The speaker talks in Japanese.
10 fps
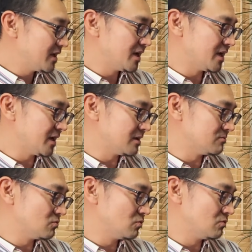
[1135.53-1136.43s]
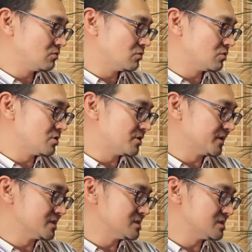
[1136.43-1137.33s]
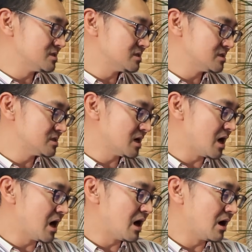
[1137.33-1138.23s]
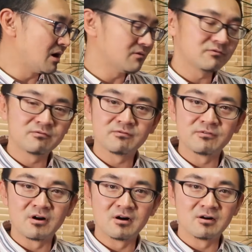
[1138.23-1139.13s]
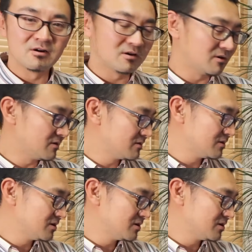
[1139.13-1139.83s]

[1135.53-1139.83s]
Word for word: It was awful。